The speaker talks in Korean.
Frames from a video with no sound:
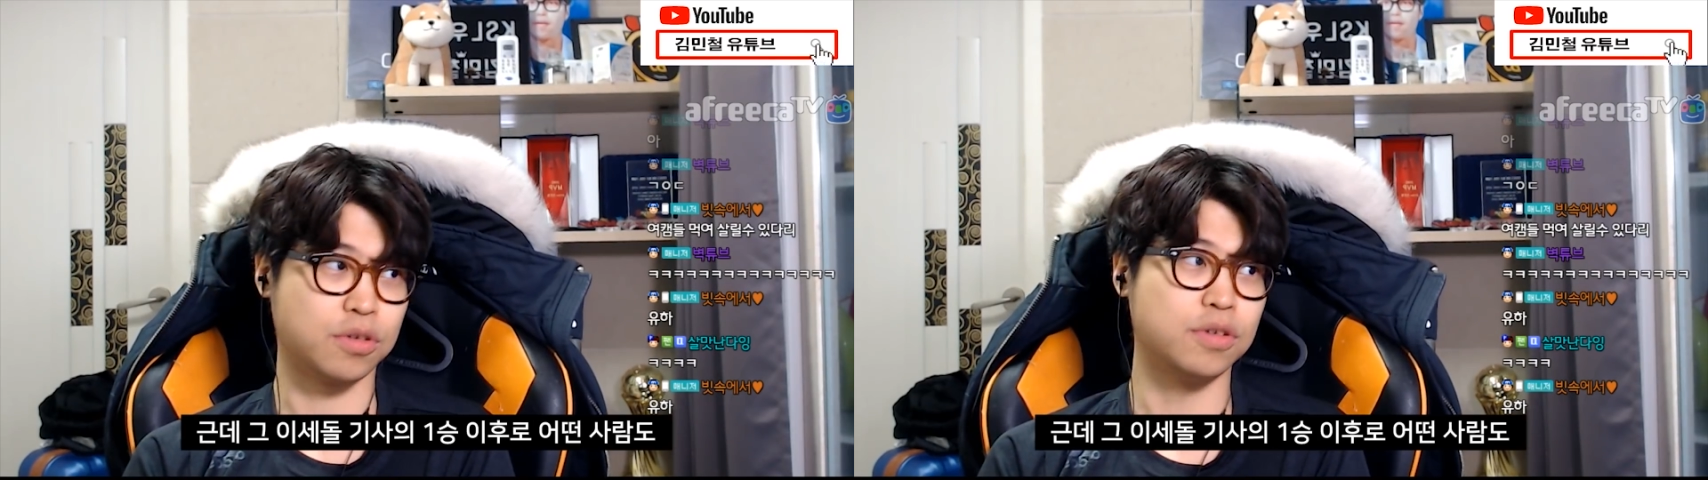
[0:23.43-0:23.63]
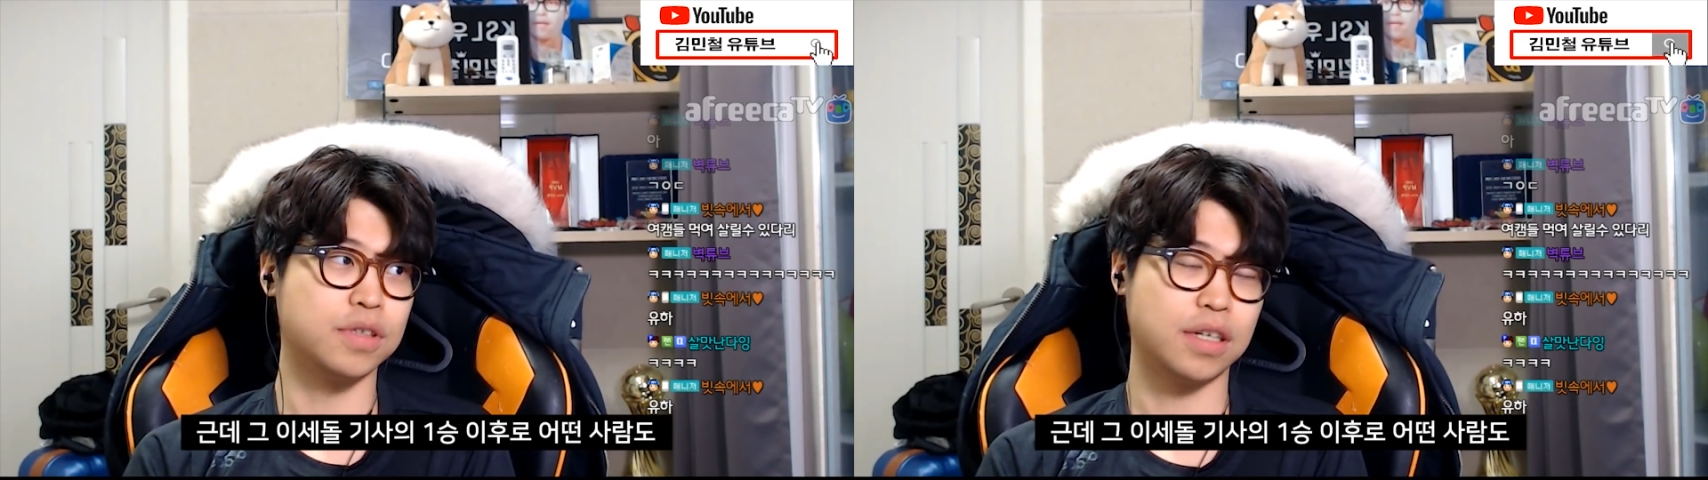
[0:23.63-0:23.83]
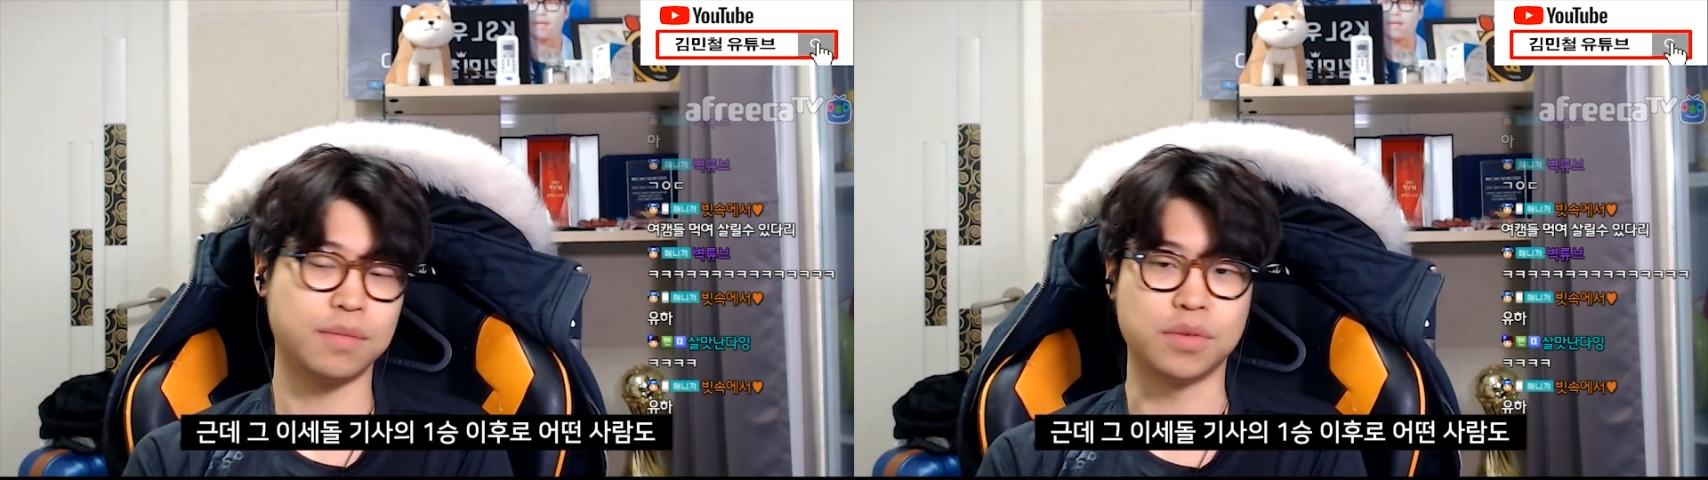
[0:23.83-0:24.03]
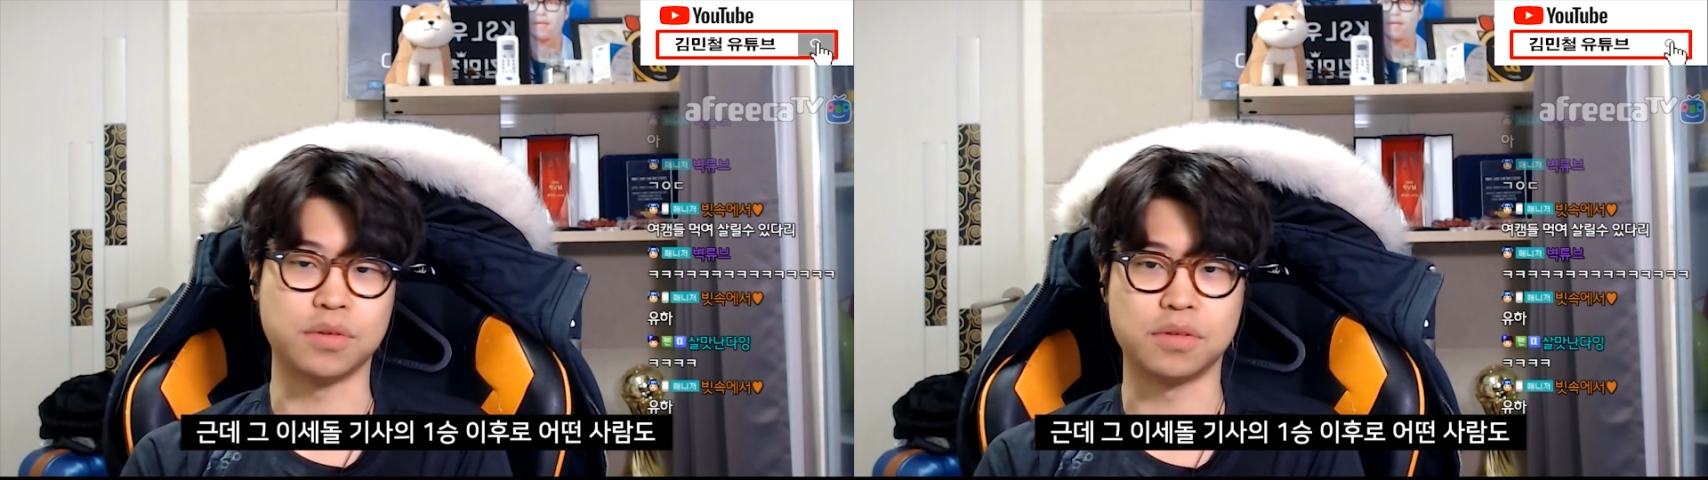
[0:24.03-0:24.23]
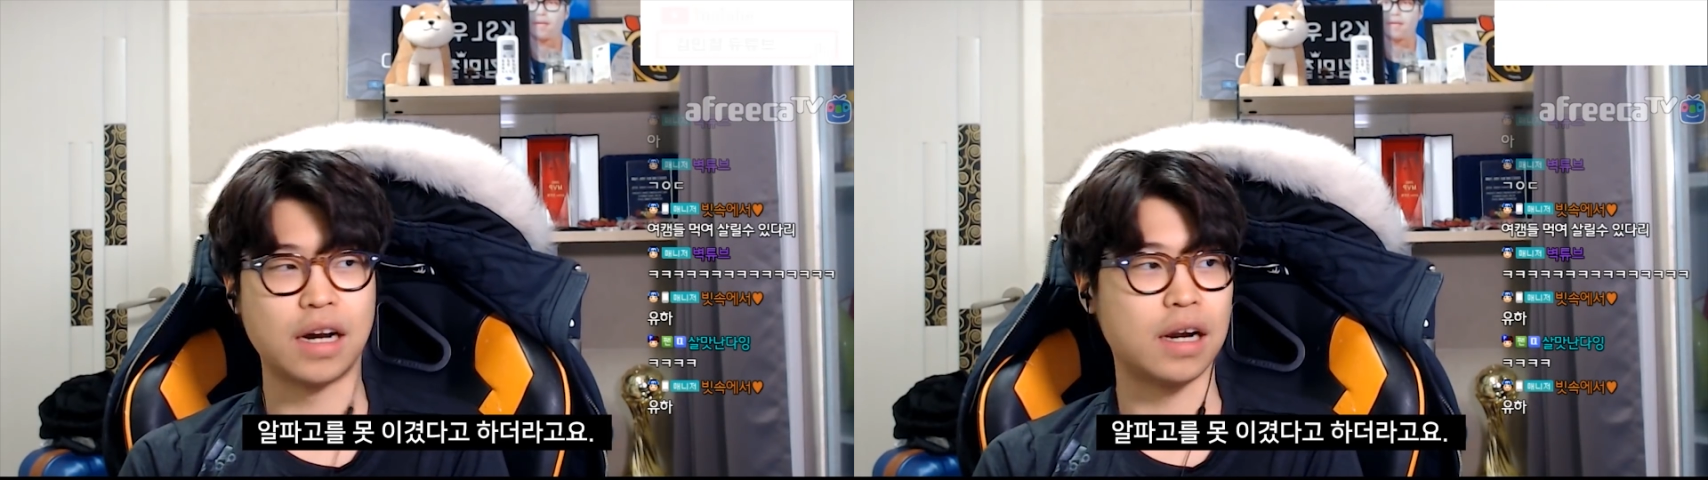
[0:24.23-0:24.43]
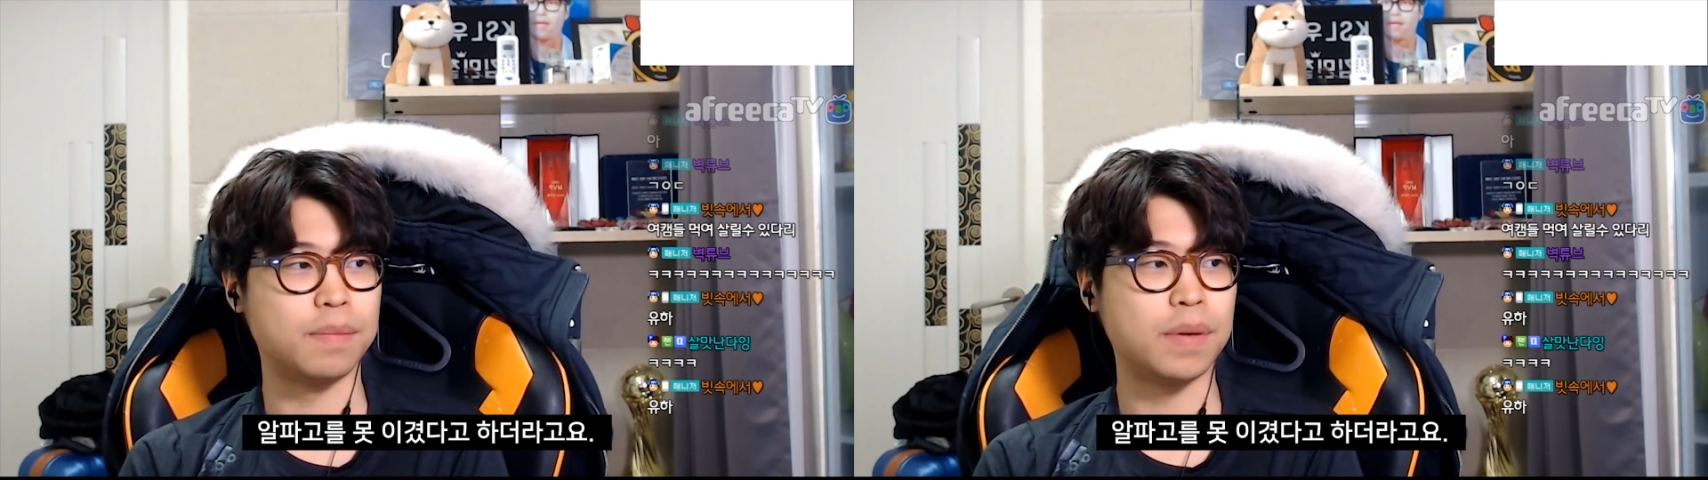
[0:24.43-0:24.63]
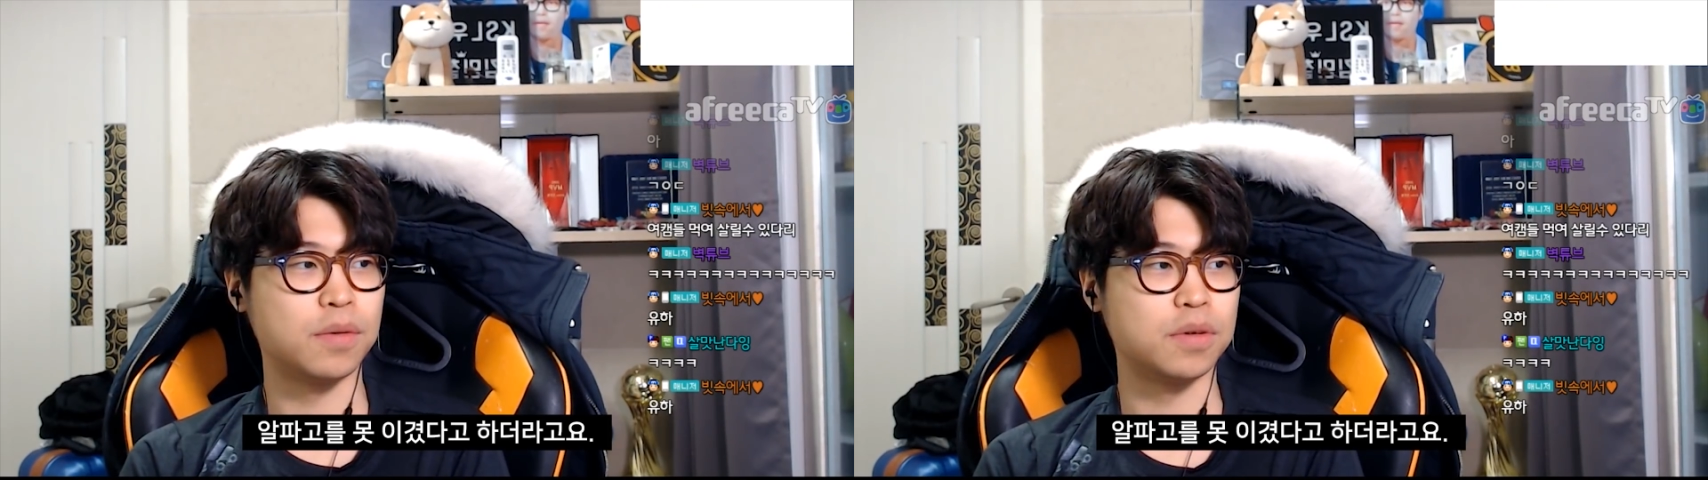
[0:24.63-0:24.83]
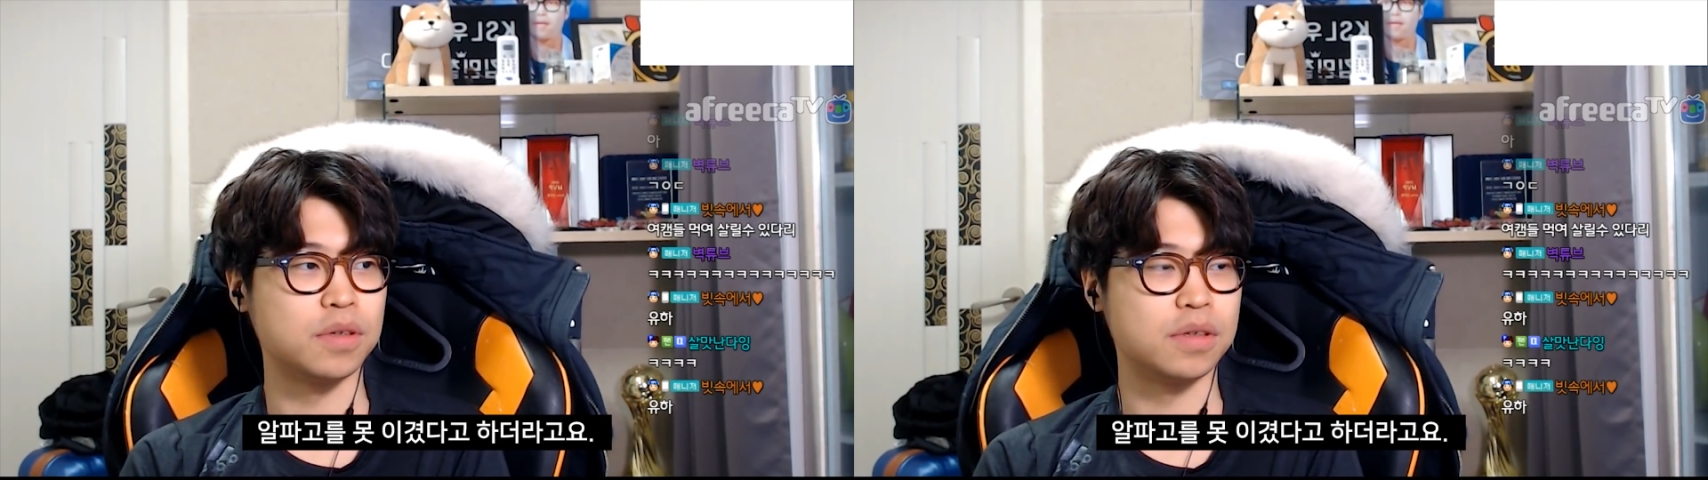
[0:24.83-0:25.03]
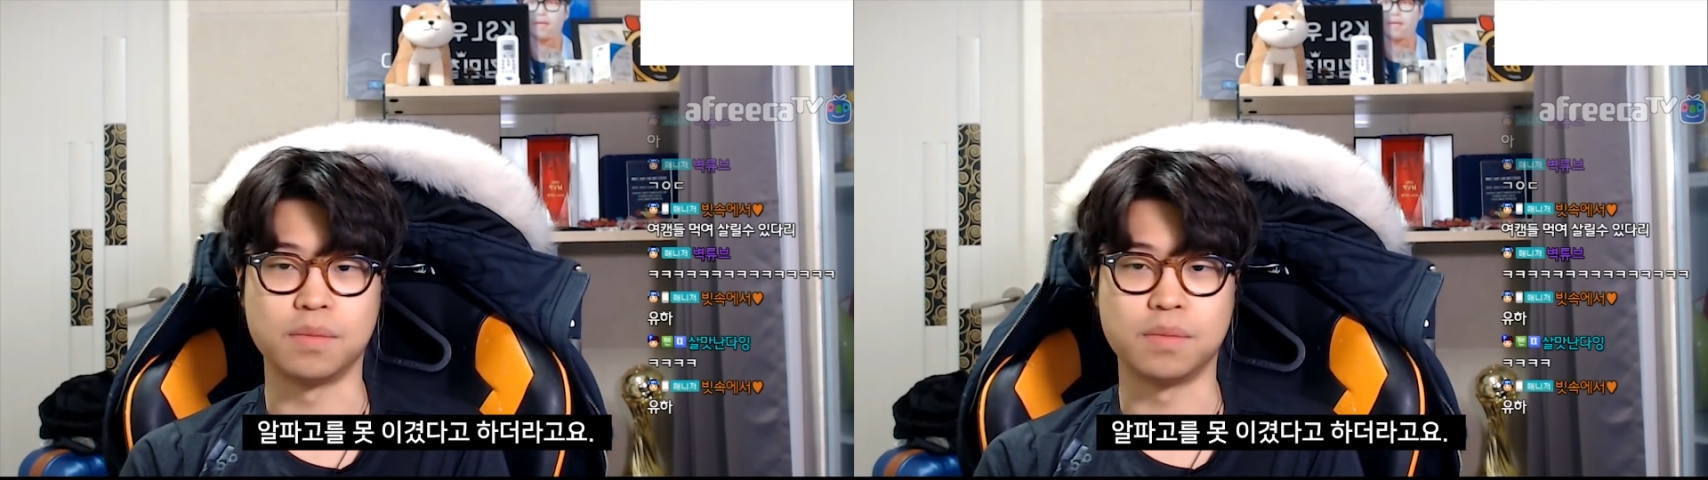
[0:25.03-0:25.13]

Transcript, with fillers: 사람도 알파고를